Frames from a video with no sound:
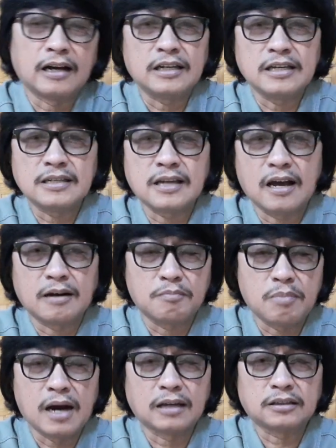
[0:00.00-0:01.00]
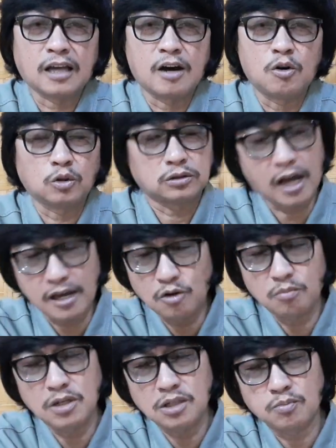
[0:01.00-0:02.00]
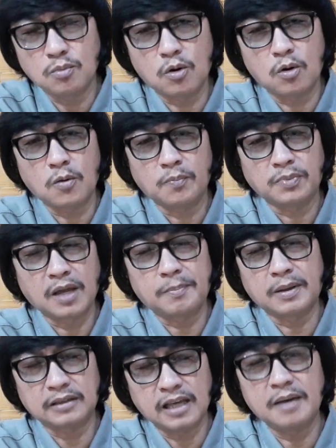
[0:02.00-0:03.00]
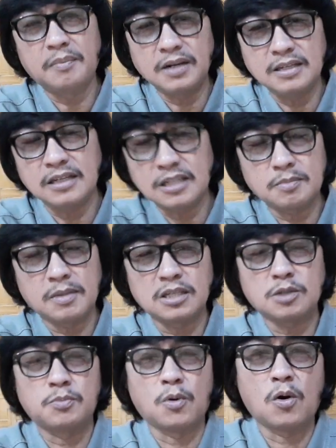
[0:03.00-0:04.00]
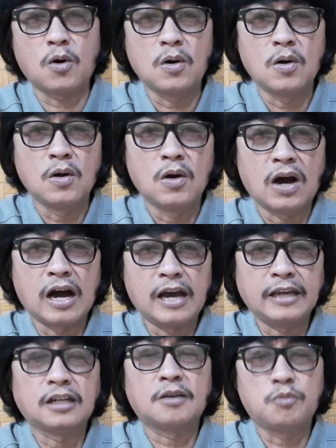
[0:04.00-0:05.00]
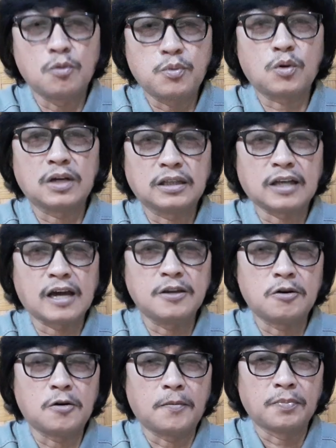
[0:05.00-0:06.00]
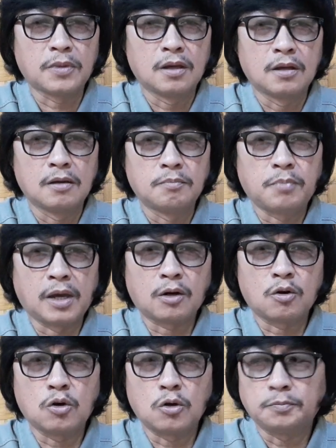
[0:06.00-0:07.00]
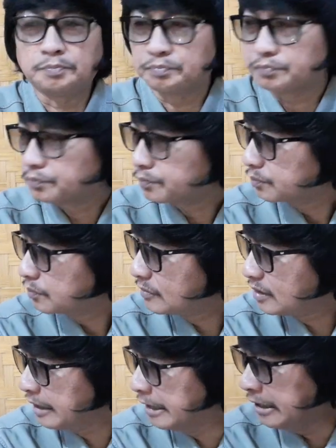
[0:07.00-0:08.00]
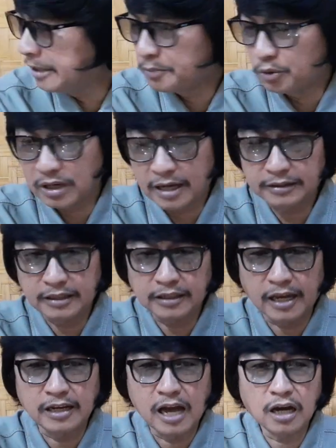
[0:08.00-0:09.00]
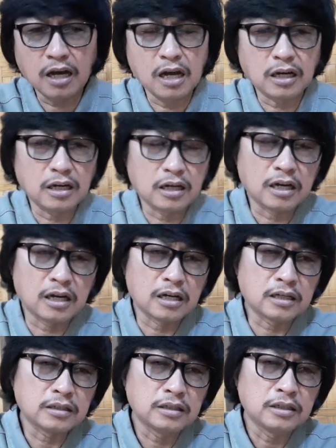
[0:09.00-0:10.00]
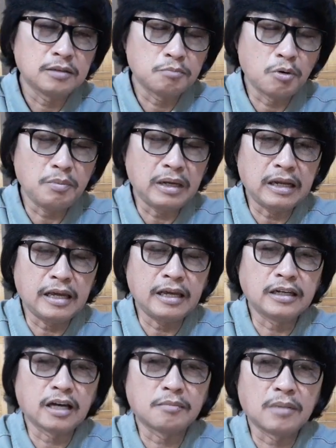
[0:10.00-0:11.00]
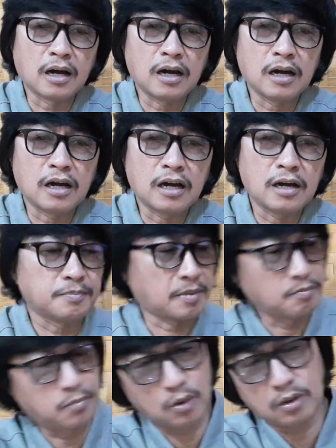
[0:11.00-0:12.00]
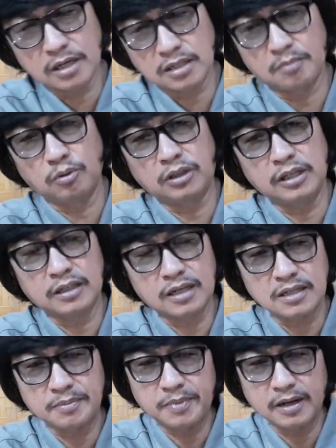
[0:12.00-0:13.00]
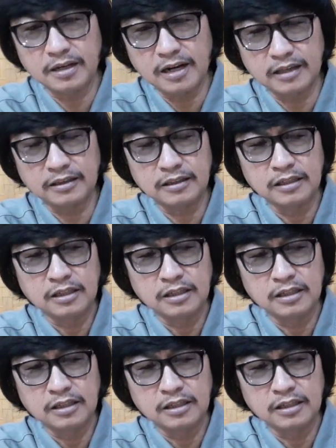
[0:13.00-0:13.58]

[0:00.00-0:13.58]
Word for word: ang isang bata o tayo mismo, dapat every 6 months po ay nagpupurga tayo. Pero hindi po natin kailangang uh, bumili ng mga pampurga sa butika sapagkat